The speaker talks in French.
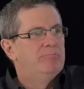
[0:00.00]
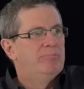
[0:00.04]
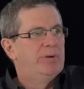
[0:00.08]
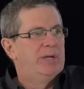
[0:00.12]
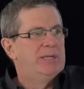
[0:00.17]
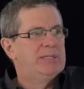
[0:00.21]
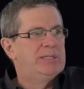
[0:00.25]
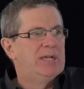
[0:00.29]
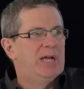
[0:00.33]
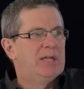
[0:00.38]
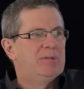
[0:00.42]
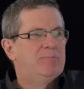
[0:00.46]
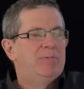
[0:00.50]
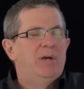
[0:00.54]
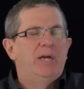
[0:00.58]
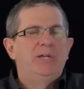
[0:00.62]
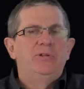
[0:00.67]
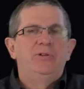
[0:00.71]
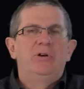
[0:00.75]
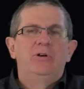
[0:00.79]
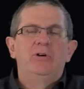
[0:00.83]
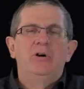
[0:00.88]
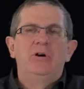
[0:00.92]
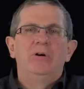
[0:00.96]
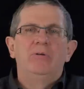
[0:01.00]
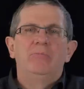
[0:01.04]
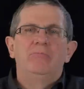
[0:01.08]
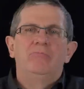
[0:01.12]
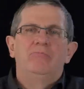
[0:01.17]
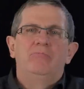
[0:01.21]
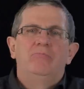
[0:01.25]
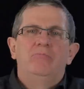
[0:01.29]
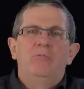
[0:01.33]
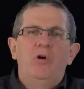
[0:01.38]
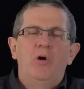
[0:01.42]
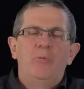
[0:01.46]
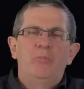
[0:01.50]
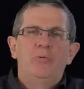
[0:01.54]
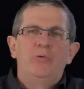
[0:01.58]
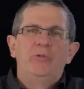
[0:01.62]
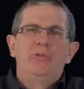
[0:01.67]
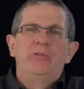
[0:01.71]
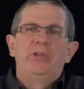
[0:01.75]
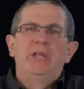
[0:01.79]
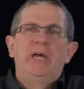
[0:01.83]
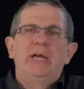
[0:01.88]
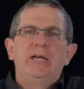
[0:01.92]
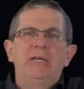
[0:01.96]
présentement, il y a comme un peu de
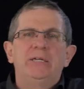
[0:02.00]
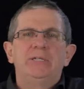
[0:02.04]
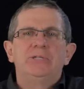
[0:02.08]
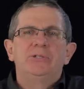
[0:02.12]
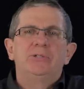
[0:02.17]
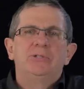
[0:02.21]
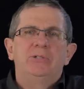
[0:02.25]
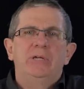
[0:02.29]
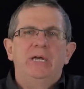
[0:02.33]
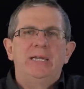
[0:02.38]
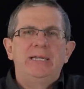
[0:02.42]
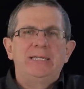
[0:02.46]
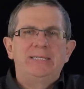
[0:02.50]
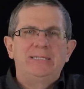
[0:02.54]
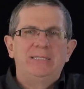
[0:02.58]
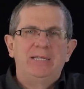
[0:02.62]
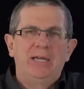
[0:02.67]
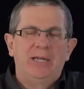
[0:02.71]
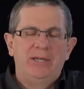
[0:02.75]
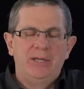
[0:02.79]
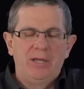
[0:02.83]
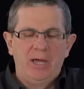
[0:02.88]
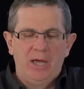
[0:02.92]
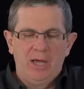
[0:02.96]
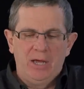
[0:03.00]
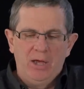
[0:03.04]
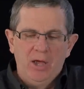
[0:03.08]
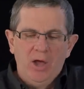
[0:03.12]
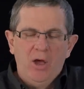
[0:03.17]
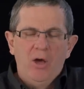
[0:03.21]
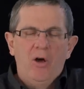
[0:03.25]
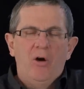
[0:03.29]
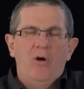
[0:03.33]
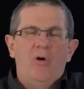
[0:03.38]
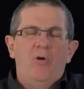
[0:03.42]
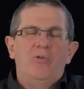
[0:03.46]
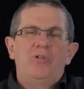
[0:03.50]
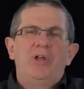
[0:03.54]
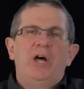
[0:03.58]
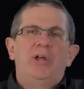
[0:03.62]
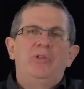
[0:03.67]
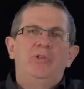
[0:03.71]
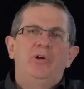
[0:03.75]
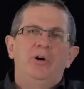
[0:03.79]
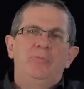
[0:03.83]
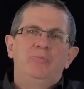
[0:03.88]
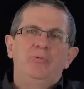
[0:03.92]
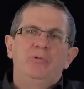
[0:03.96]
neige à l'extérieur. On en
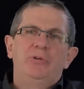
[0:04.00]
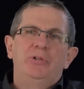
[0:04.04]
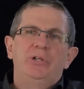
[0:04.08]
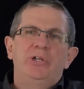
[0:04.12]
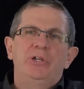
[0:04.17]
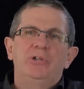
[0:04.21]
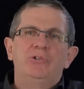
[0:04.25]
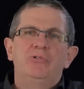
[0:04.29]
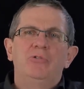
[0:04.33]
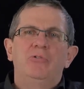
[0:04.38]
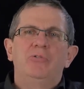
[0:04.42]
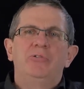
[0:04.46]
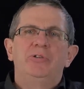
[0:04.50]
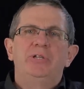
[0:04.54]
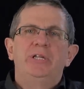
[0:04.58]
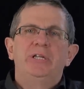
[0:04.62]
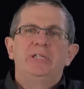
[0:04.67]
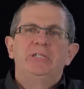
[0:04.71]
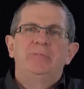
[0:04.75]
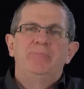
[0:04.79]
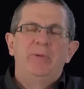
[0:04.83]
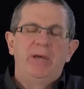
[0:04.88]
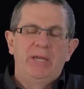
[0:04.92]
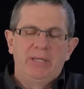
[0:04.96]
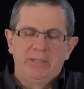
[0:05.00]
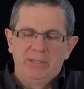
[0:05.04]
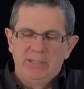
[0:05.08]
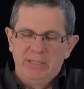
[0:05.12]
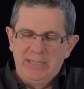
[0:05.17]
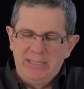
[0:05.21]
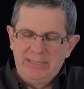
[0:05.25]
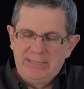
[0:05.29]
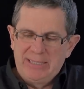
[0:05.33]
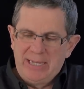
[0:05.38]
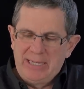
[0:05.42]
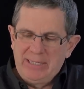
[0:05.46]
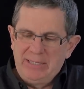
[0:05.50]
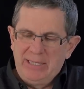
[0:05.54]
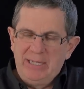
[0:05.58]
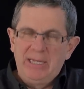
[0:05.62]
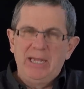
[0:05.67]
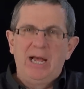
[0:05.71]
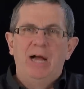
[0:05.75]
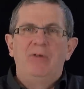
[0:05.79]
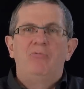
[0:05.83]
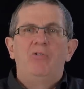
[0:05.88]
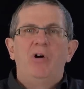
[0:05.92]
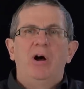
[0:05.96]
a pour des jours, des semaines, des années
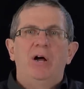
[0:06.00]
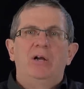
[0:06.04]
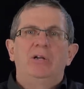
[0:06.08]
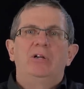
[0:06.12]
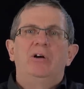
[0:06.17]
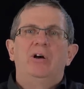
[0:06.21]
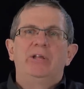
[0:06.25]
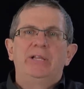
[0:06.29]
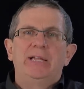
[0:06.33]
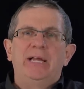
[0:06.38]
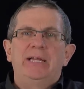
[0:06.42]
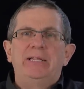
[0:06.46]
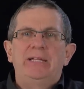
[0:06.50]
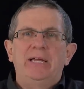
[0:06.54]
à avoir encore de la